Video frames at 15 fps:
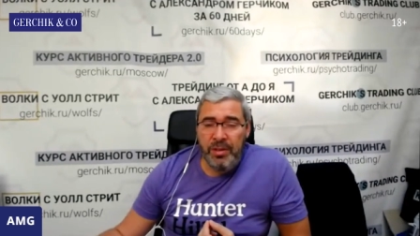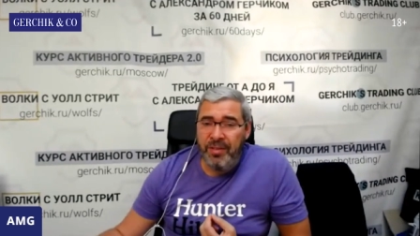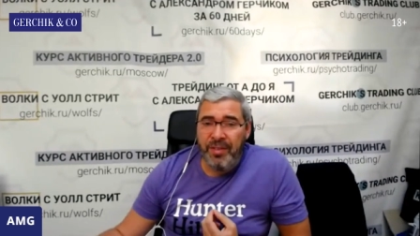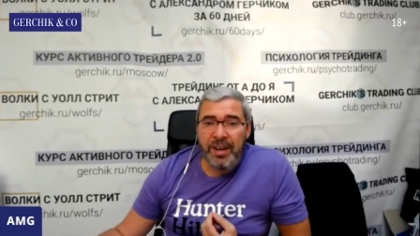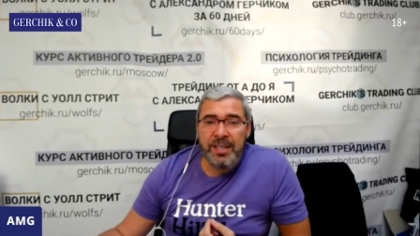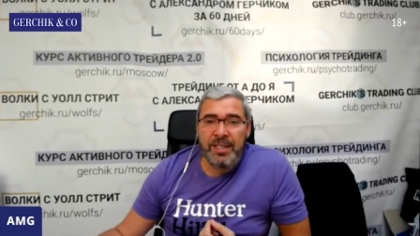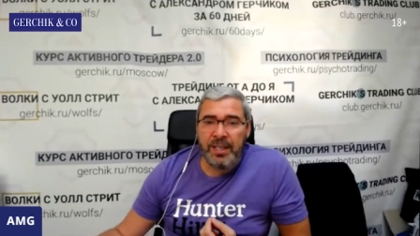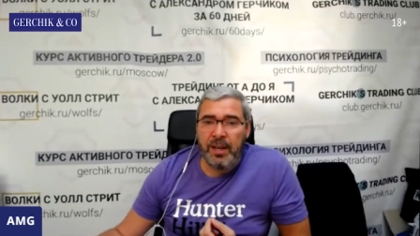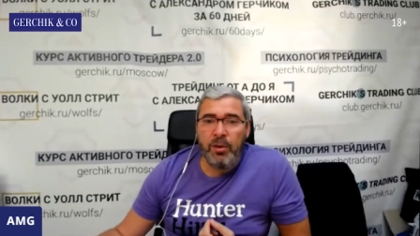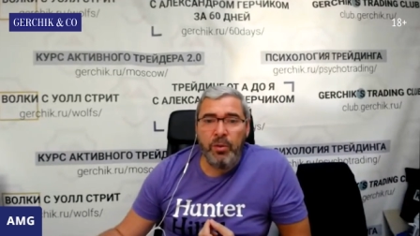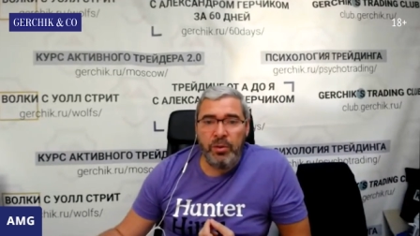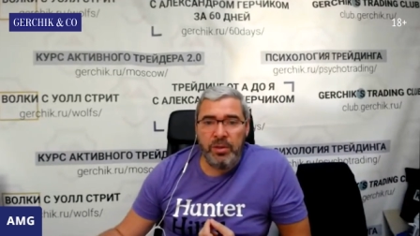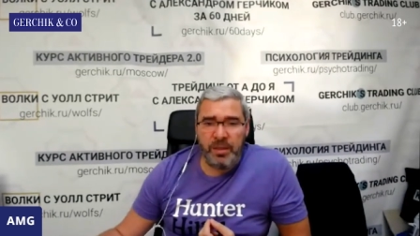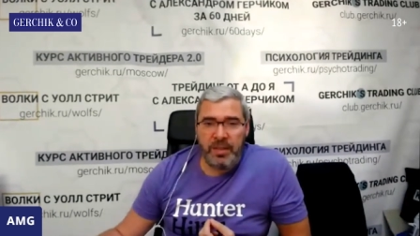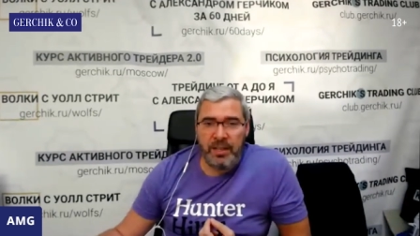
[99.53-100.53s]
неважно
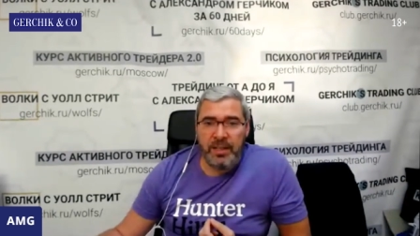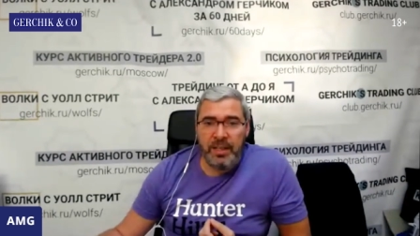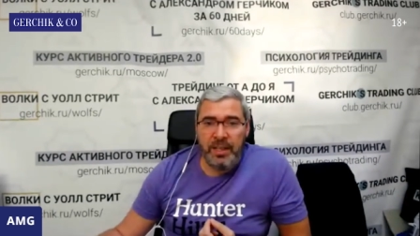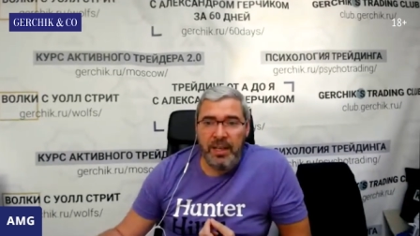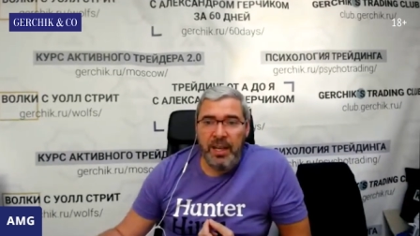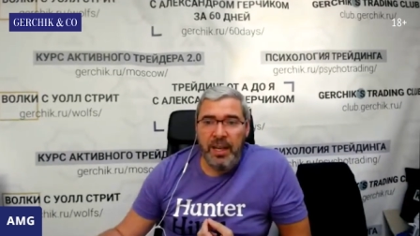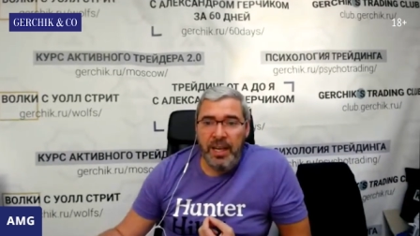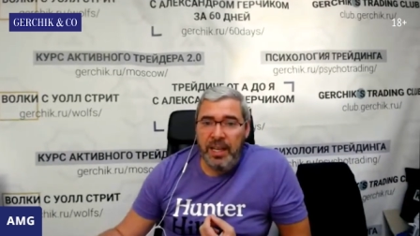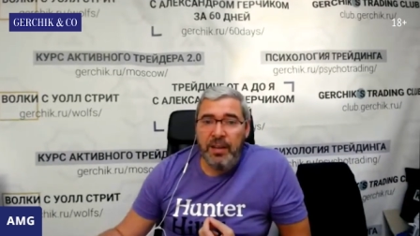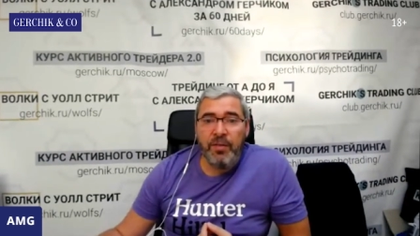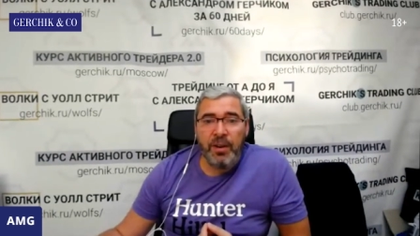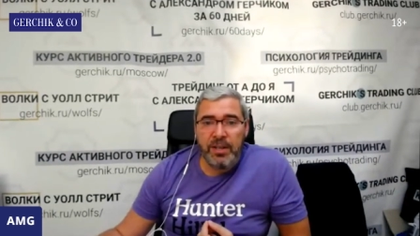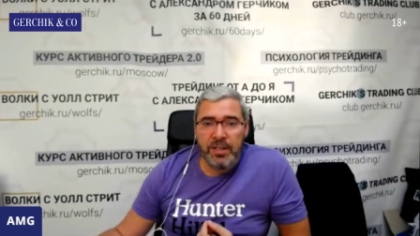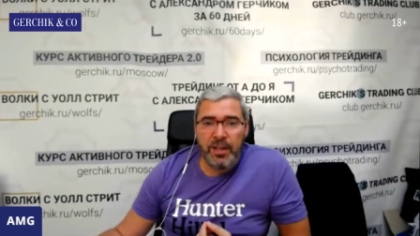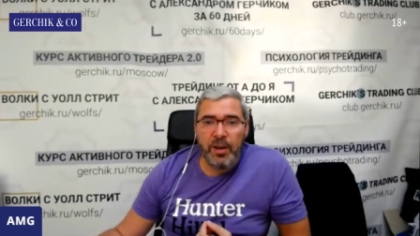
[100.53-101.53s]
какой страны и
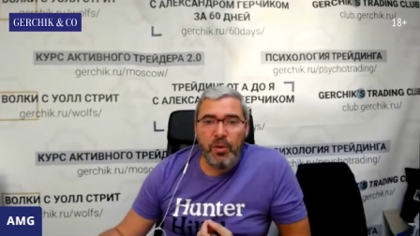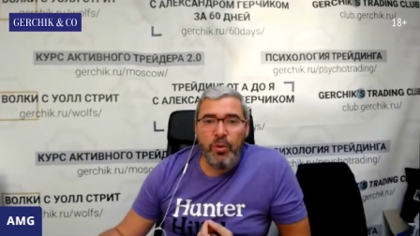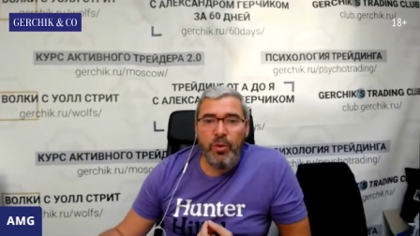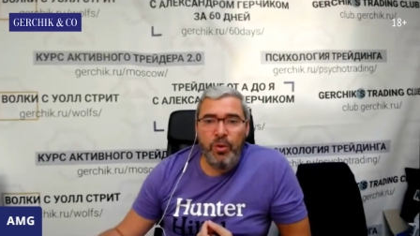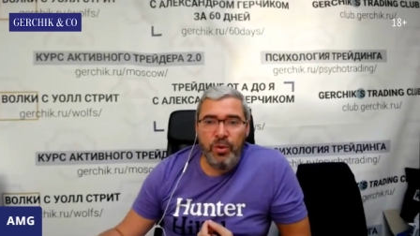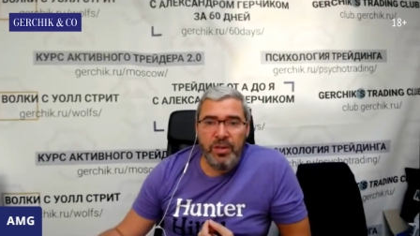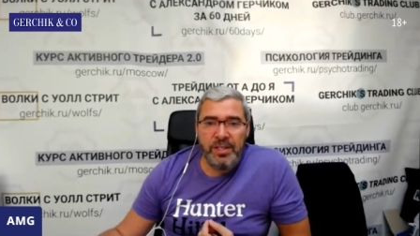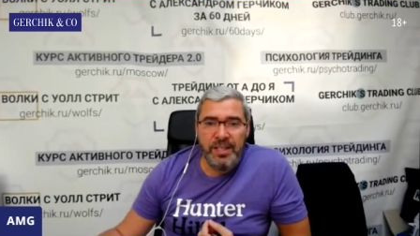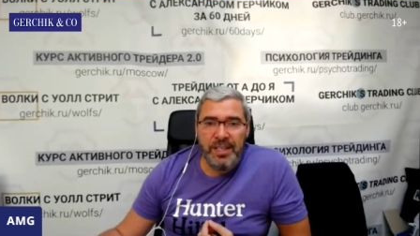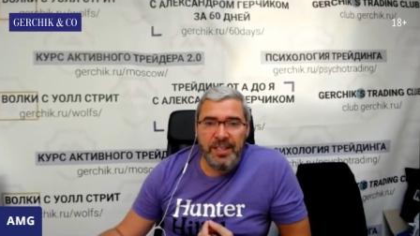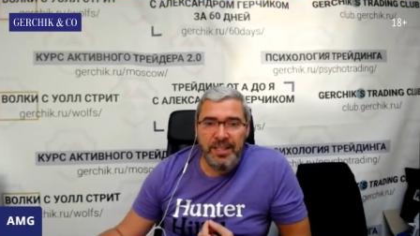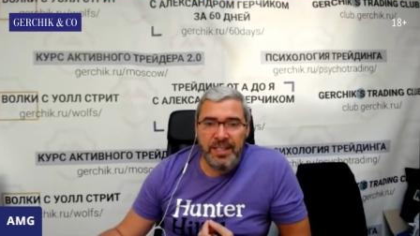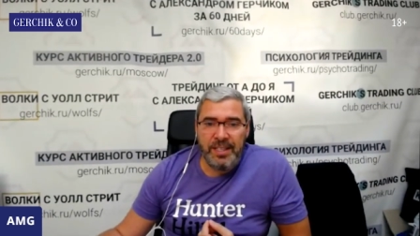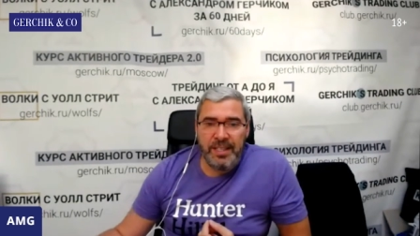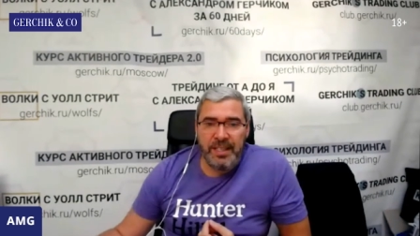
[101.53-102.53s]
неважно какой
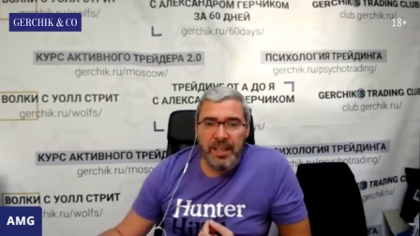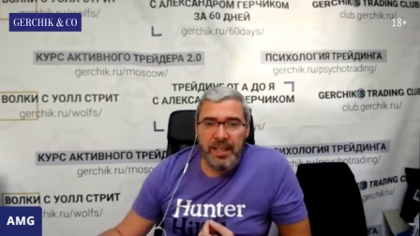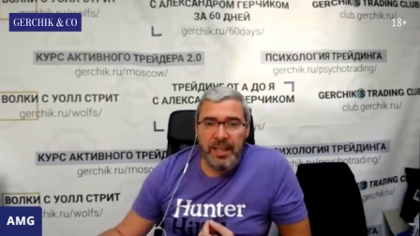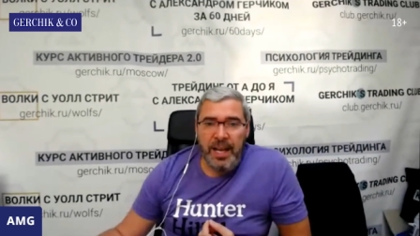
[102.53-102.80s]
юрисдикции,